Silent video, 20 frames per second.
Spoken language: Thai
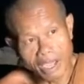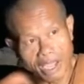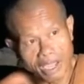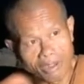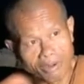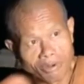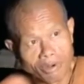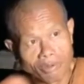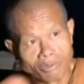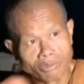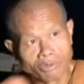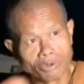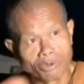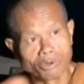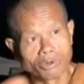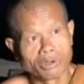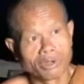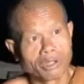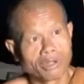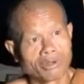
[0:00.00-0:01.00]
ยกว่าได้ควา
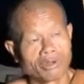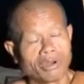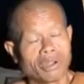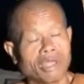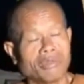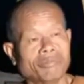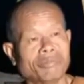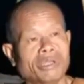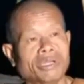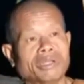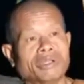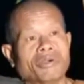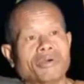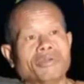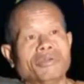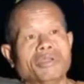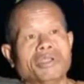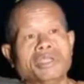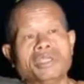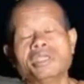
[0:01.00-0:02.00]
มสุขแล้วก็ได้
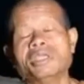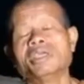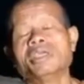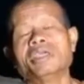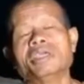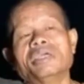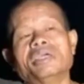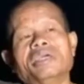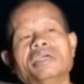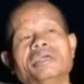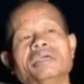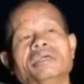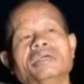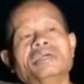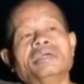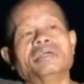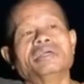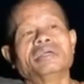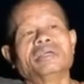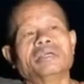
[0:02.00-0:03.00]
เป็นคนดี
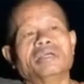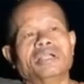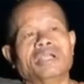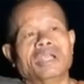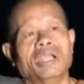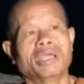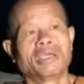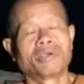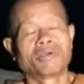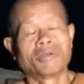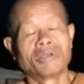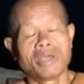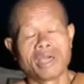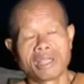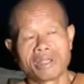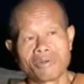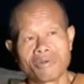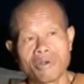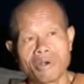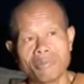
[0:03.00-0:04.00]
แล้ว
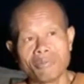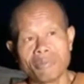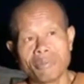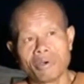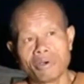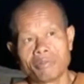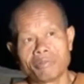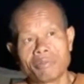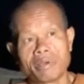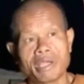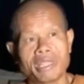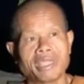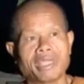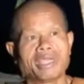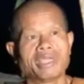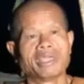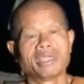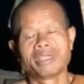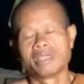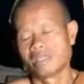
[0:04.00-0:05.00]
ก็ได้ความปลอด
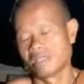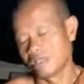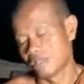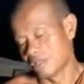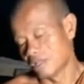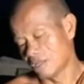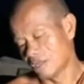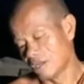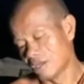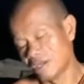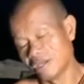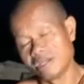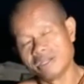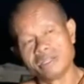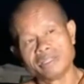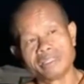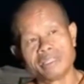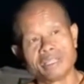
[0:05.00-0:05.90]
ภัยเอ